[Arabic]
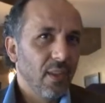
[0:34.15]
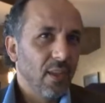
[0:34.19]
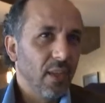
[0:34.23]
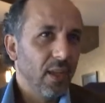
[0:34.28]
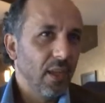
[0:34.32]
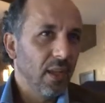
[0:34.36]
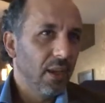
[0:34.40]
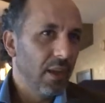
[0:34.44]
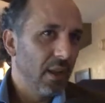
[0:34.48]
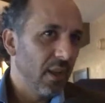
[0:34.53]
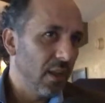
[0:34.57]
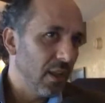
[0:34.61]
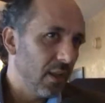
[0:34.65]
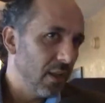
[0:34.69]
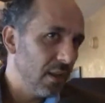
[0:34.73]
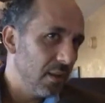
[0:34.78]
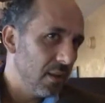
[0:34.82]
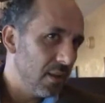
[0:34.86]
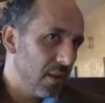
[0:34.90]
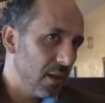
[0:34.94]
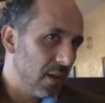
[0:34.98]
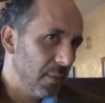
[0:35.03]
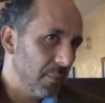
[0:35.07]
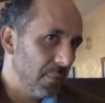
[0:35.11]
انا
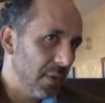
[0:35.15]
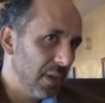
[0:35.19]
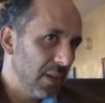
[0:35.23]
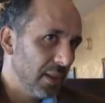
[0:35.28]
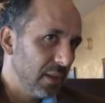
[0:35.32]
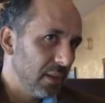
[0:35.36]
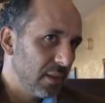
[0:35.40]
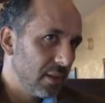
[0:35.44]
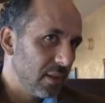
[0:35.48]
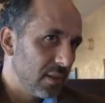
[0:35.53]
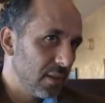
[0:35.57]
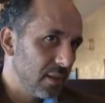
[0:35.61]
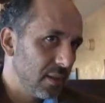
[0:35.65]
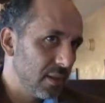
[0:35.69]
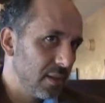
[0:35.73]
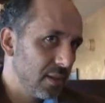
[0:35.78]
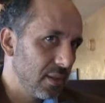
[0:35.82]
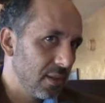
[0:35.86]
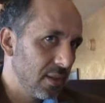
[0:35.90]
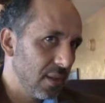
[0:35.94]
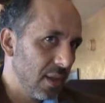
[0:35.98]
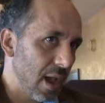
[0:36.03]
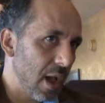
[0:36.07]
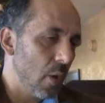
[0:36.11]
عملت
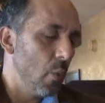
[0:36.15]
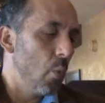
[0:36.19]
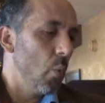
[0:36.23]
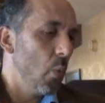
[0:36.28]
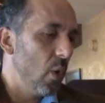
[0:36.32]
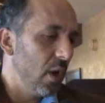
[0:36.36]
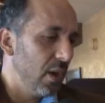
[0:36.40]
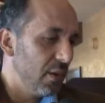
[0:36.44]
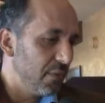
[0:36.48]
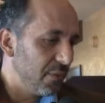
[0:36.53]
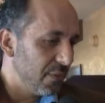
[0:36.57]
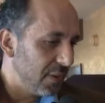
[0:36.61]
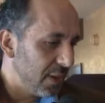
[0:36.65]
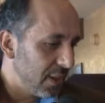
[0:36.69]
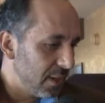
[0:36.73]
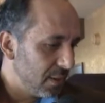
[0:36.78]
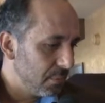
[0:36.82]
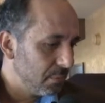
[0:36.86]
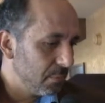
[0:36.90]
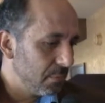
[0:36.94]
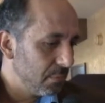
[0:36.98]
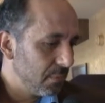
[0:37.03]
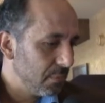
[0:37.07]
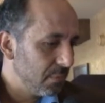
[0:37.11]
اول
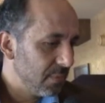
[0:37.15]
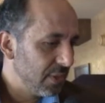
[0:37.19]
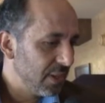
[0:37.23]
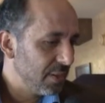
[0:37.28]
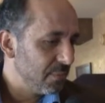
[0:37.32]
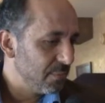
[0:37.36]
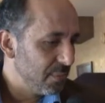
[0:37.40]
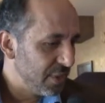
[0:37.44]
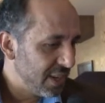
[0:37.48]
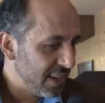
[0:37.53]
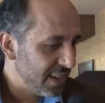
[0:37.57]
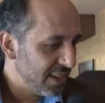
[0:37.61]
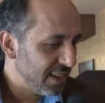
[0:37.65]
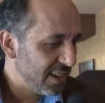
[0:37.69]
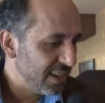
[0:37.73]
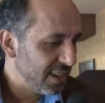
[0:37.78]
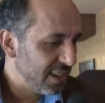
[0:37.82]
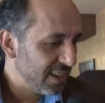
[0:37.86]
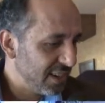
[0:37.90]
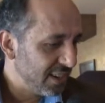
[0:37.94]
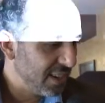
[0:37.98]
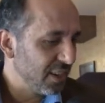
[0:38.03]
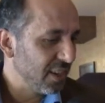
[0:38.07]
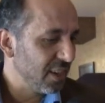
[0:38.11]
فيلم
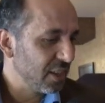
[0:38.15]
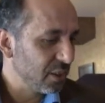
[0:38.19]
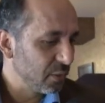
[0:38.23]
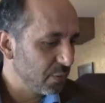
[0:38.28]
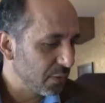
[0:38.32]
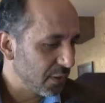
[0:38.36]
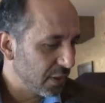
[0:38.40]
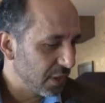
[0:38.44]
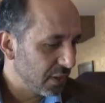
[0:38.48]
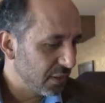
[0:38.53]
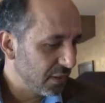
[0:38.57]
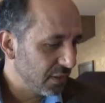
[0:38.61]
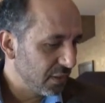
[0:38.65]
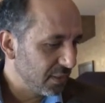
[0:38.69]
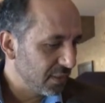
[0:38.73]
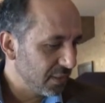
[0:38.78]
لبناني للاطفال